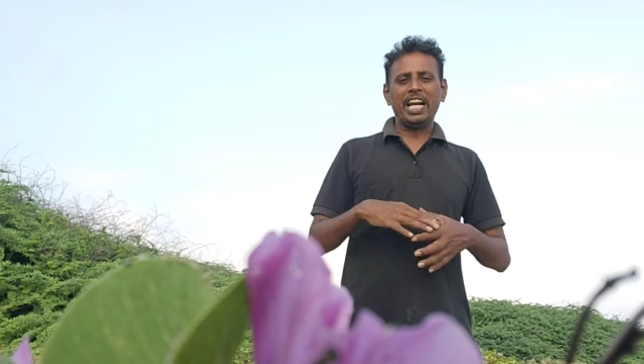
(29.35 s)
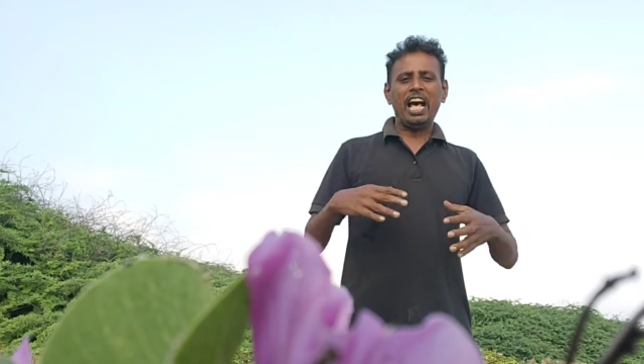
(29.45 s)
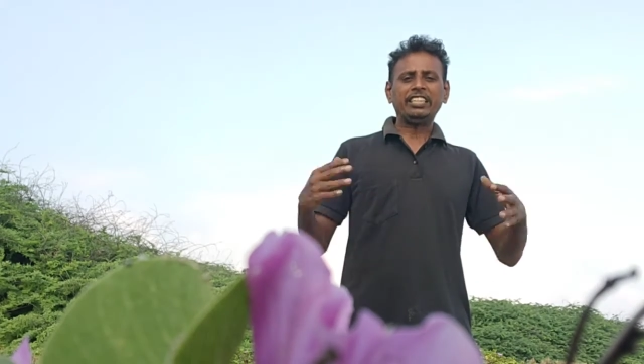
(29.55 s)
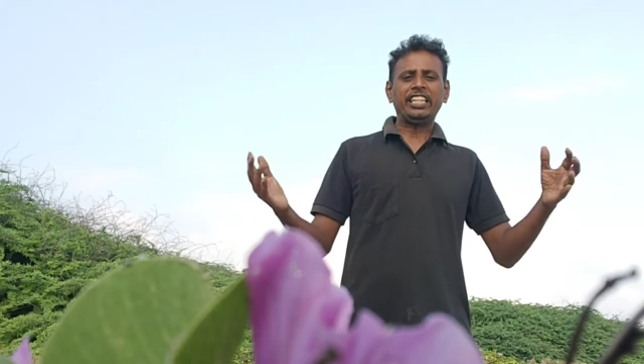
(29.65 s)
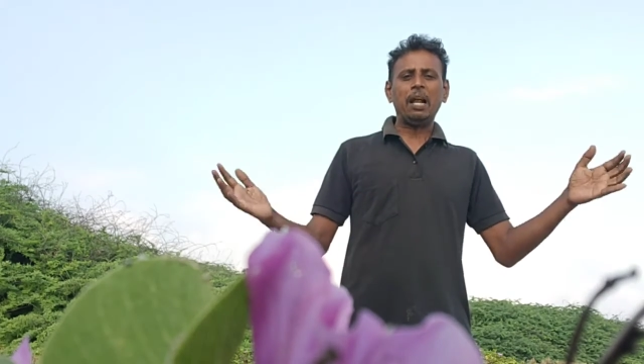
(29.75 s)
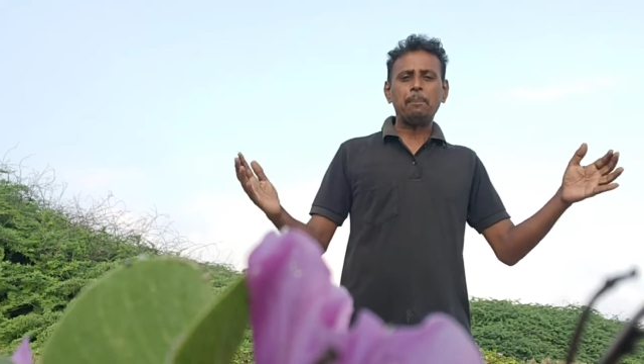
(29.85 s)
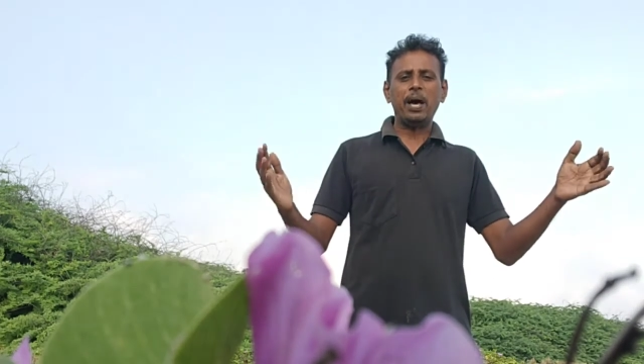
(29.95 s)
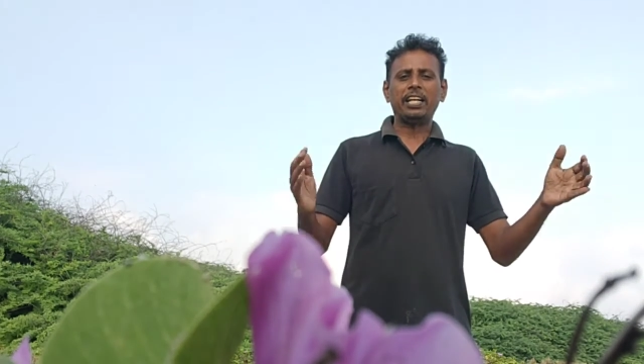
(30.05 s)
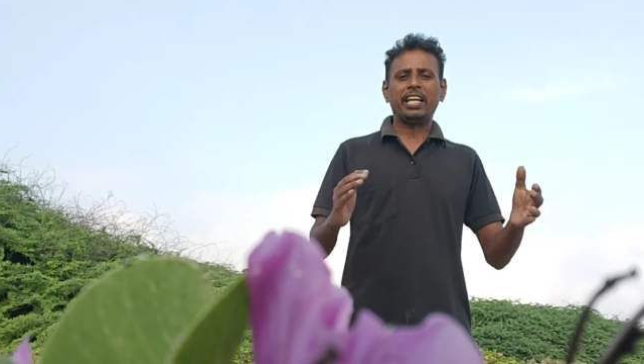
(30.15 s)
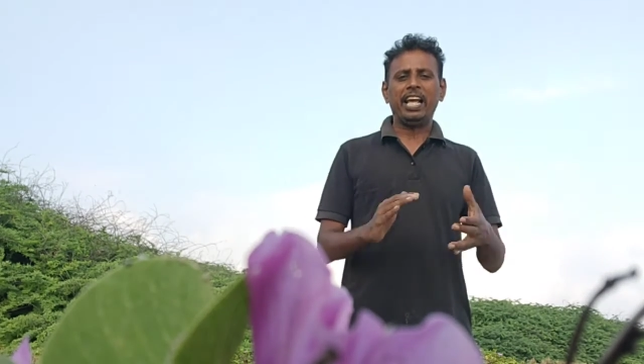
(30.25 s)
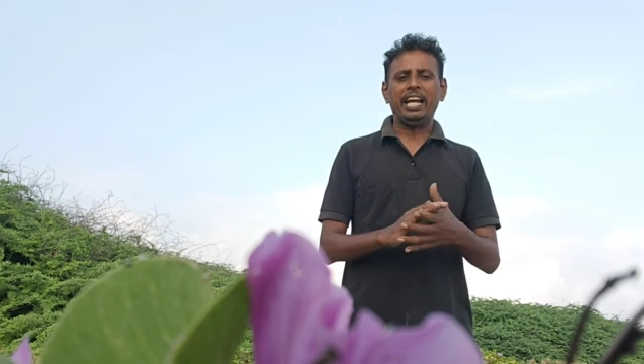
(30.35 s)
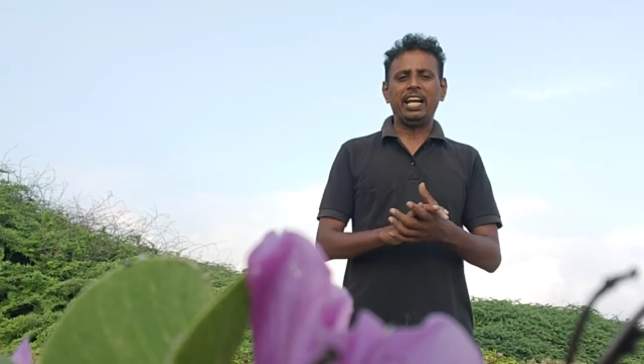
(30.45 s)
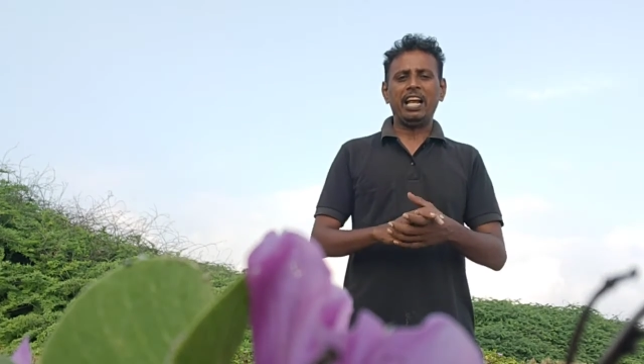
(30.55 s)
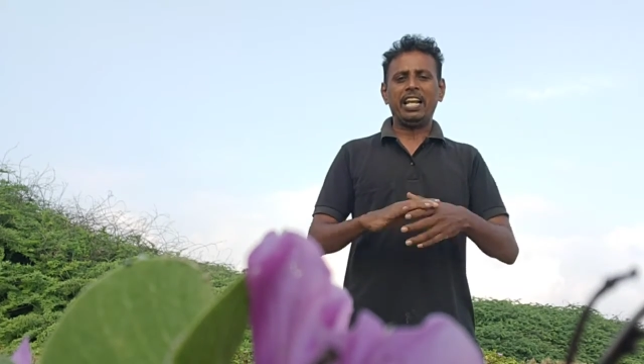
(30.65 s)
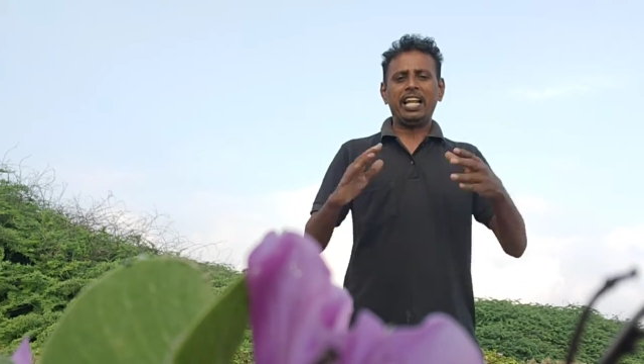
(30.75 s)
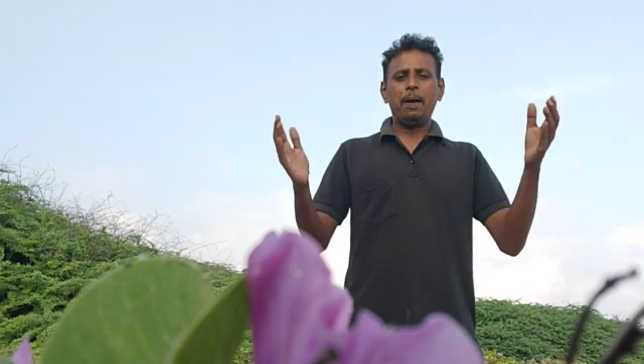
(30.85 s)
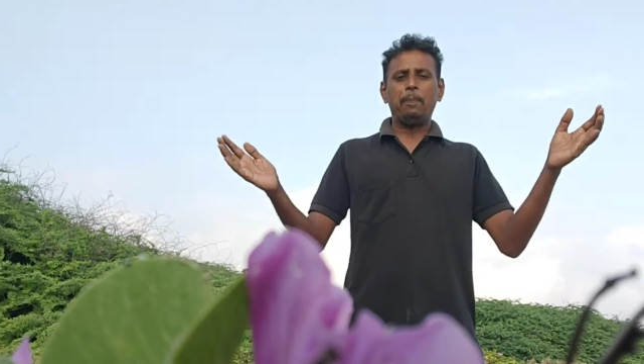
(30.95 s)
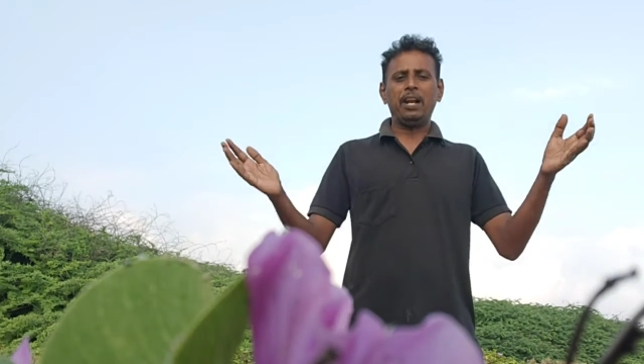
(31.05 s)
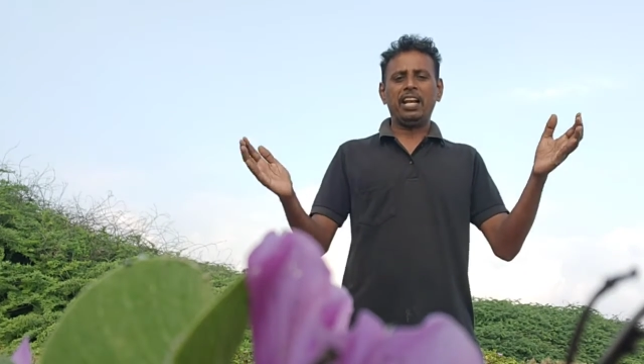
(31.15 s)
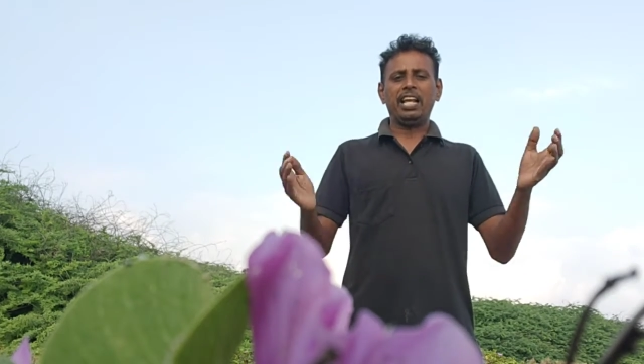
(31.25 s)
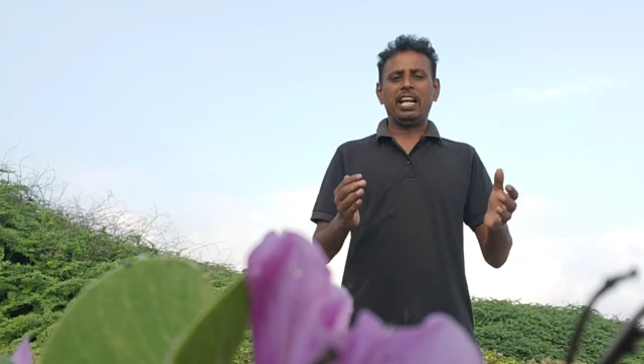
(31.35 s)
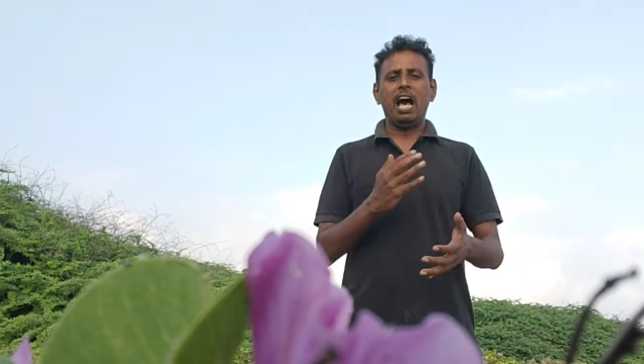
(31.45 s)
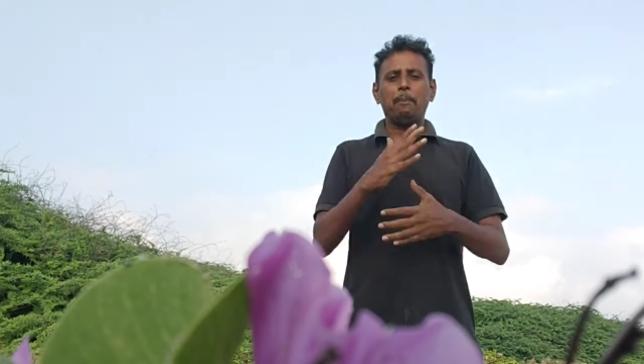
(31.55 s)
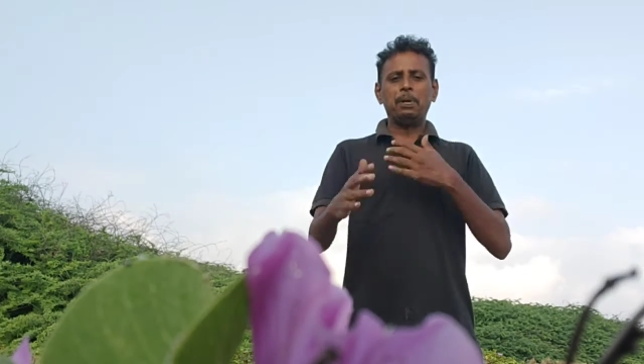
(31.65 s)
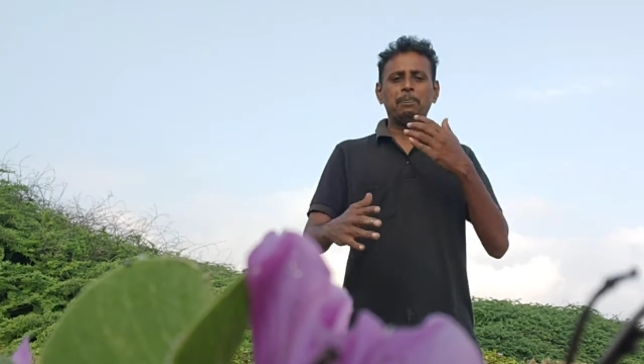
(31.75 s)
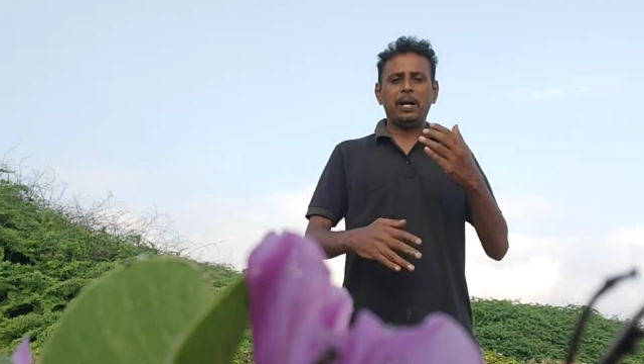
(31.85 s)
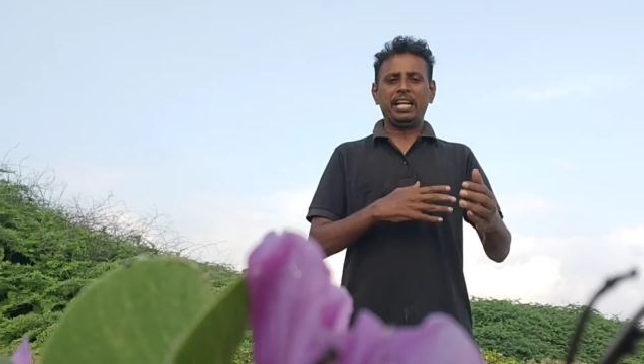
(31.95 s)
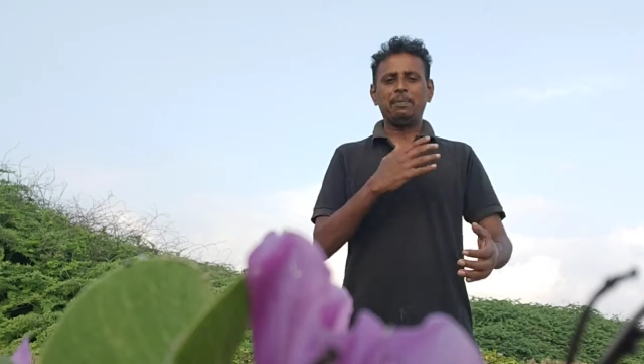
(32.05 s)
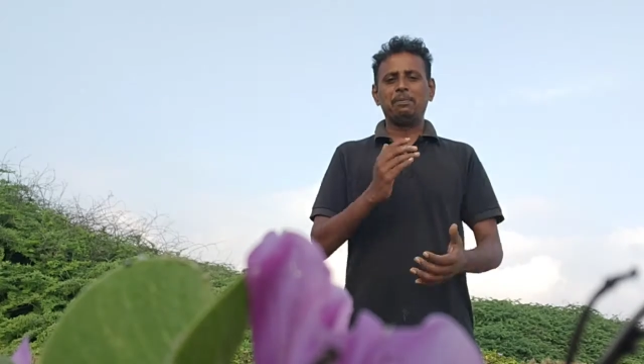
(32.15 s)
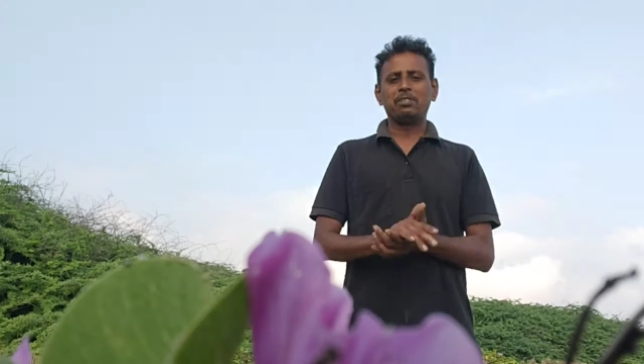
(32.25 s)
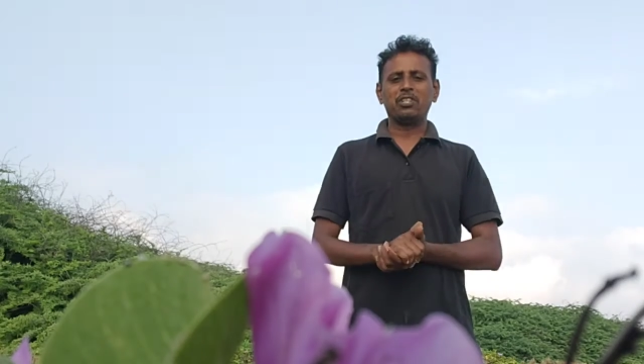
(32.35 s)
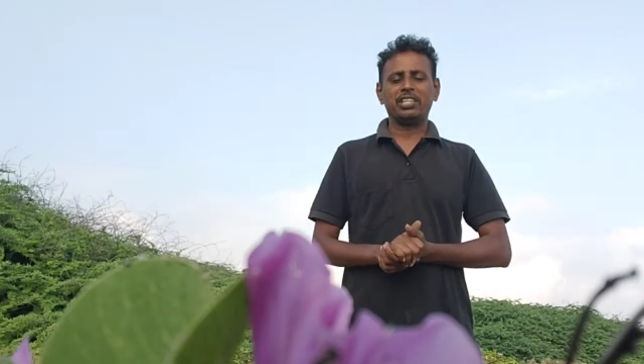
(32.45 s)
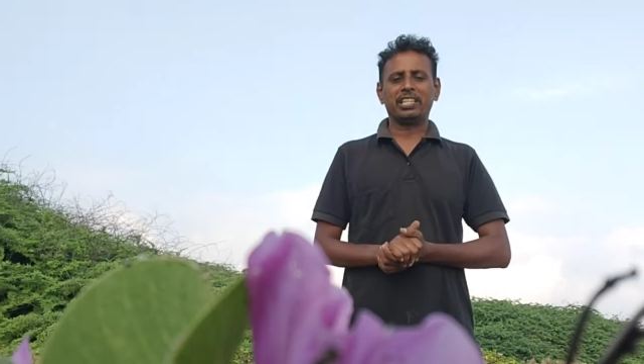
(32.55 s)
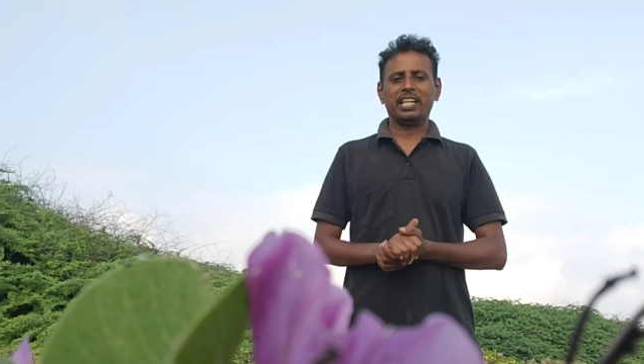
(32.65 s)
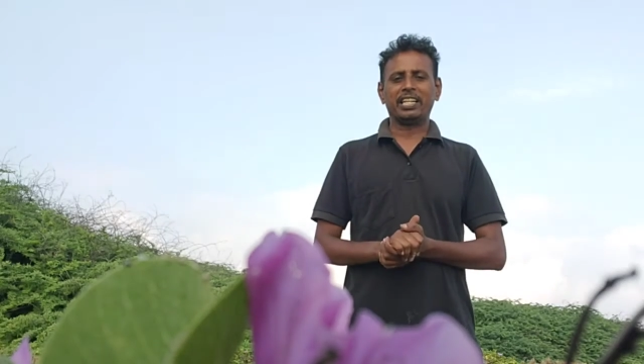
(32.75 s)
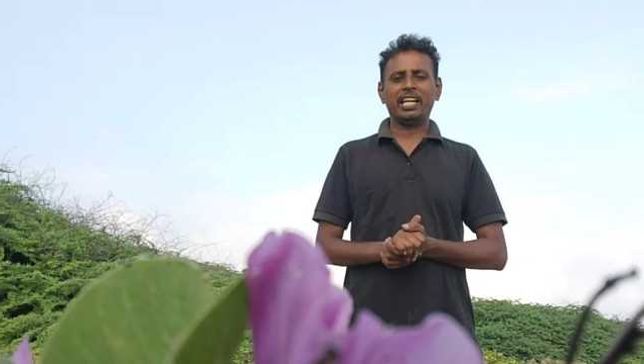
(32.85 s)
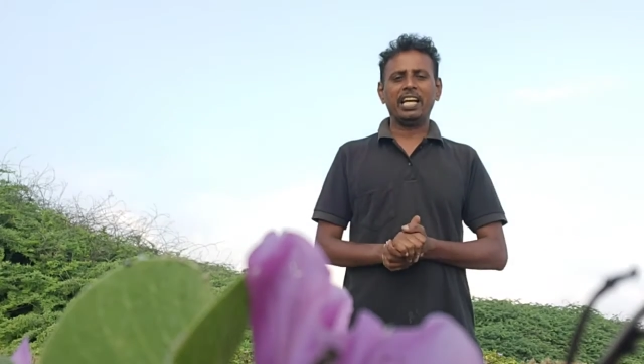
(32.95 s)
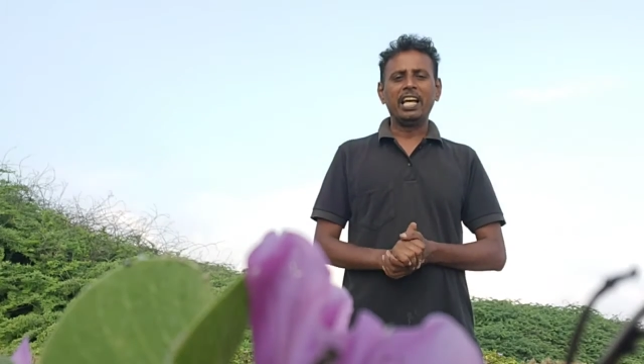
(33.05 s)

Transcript: நான் சிறப்பாக இருக்கிறேன் நான் நிறைய பண்ணுறேன் நான் அப்படி பண்ணுறேன் இப்படின்னு சொல்லியிருந்துருக்காங்க